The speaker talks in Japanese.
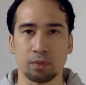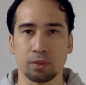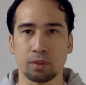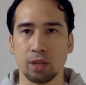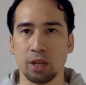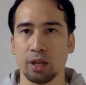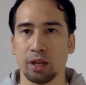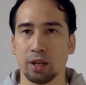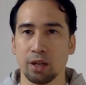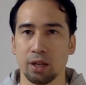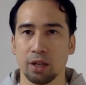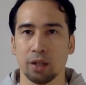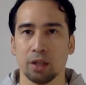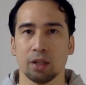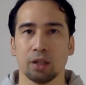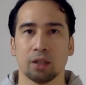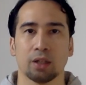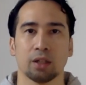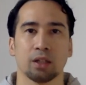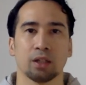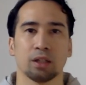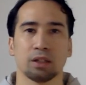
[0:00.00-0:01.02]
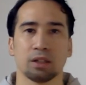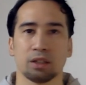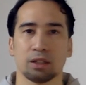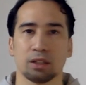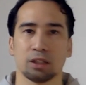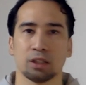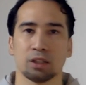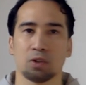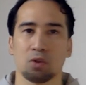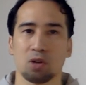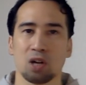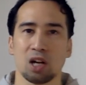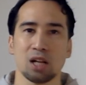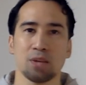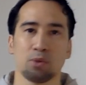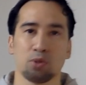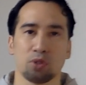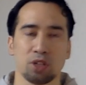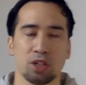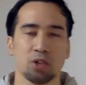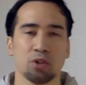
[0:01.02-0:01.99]
で、えー、他に
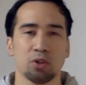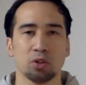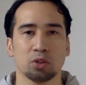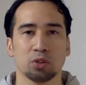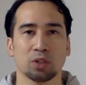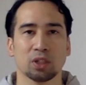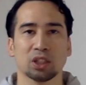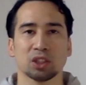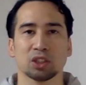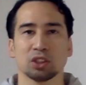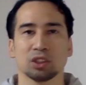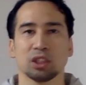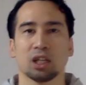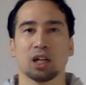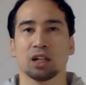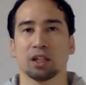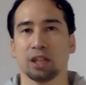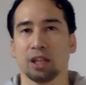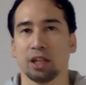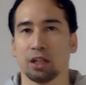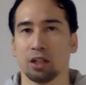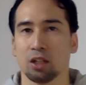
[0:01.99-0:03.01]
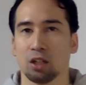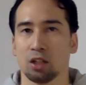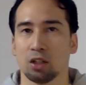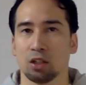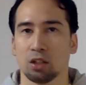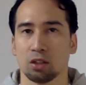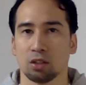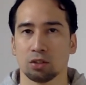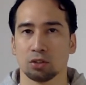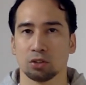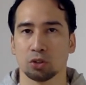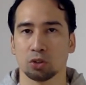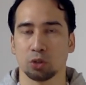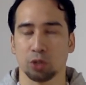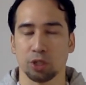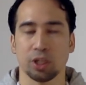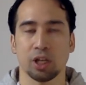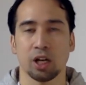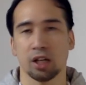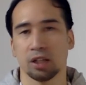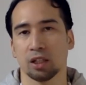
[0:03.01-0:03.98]
もいろいろと私の中でちょっと
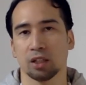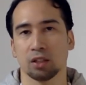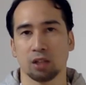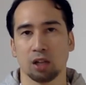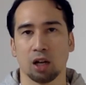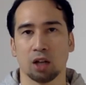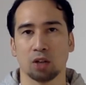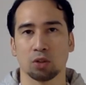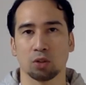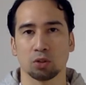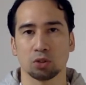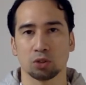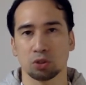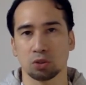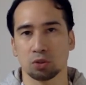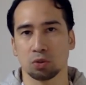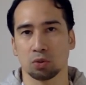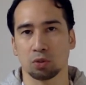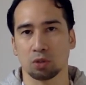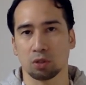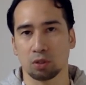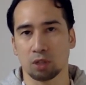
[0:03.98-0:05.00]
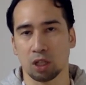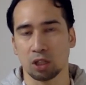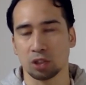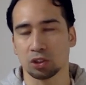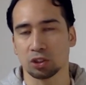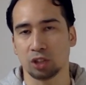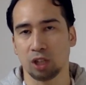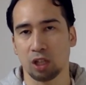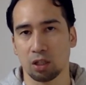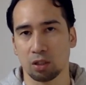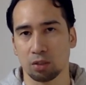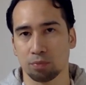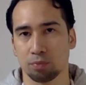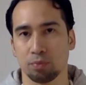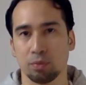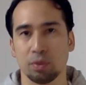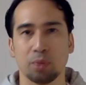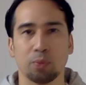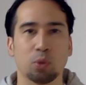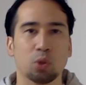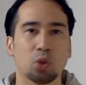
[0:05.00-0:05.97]
意外だったなと、ちょっと価値観、
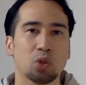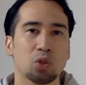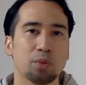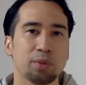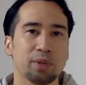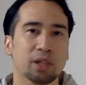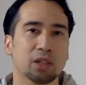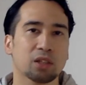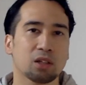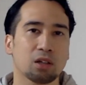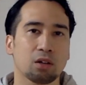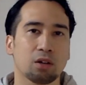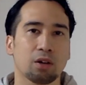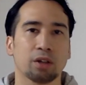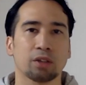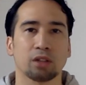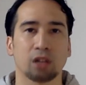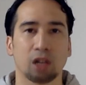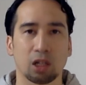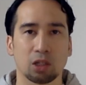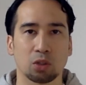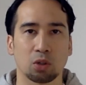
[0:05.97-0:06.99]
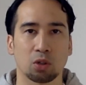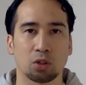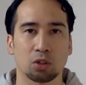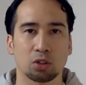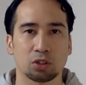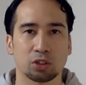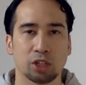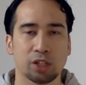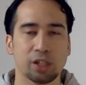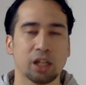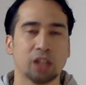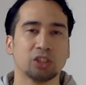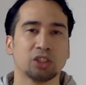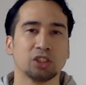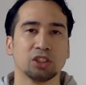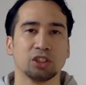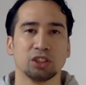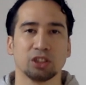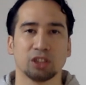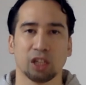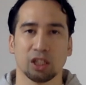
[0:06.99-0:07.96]
ものの見方が変わったなと、サイヤ
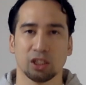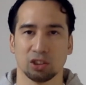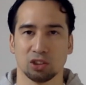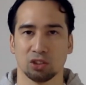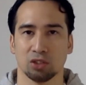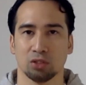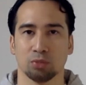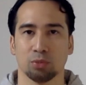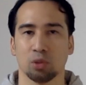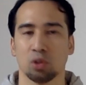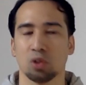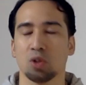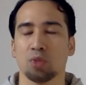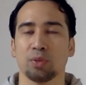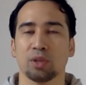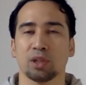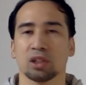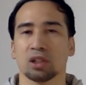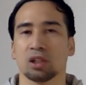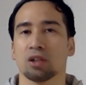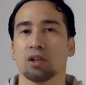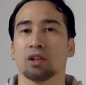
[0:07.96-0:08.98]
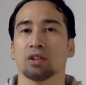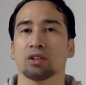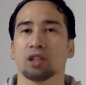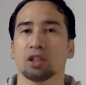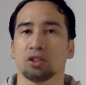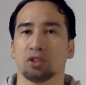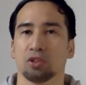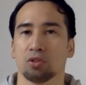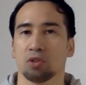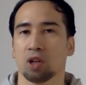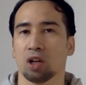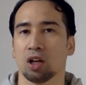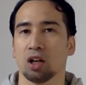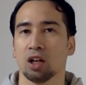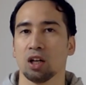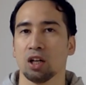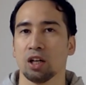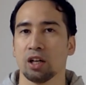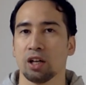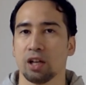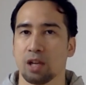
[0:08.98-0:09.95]
人に対するものの見方が変わったっていうのが、
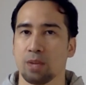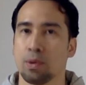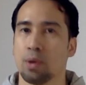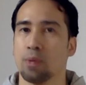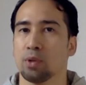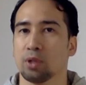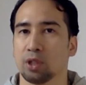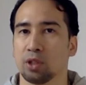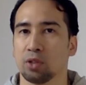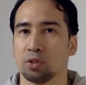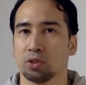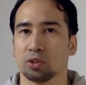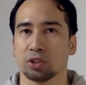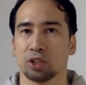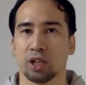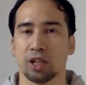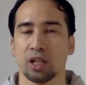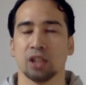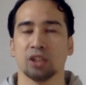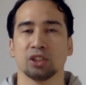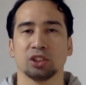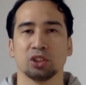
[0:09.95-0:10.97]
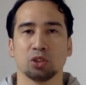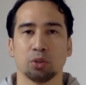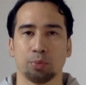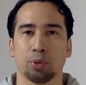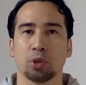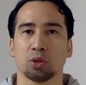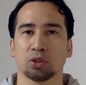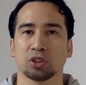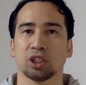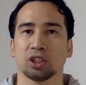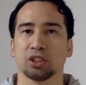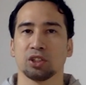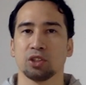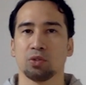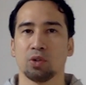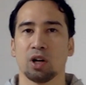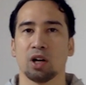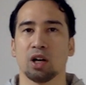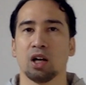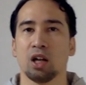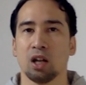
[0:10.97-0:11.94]
今までのサイヤ人の描写っていう
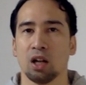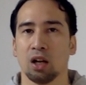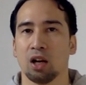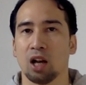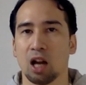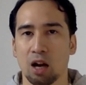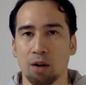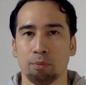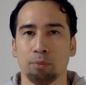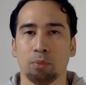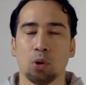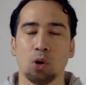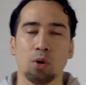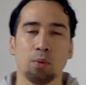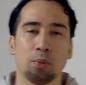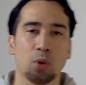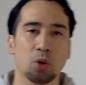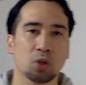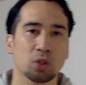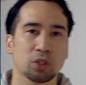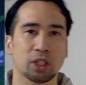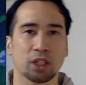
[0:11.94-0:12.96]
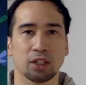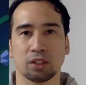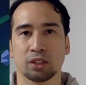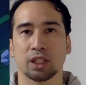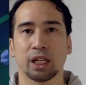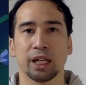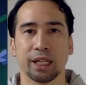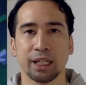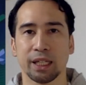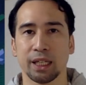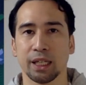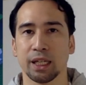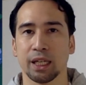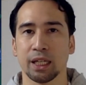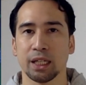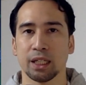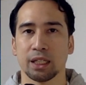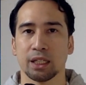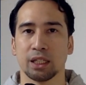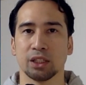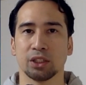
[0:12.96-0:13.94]
のは乱暴者だったり
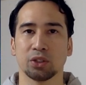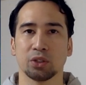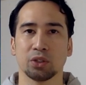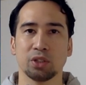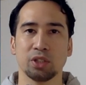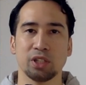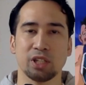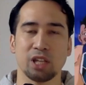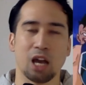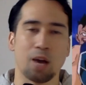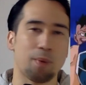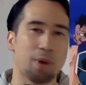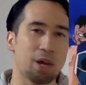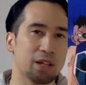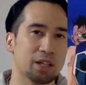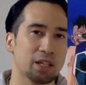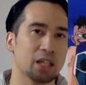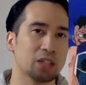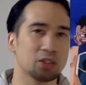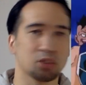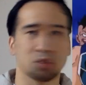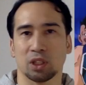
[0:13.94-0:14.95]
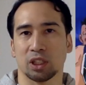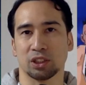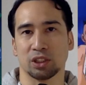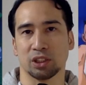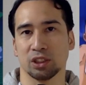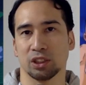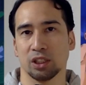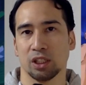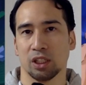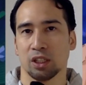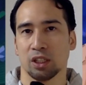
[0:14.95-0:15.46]
非常に野蛮な人たち、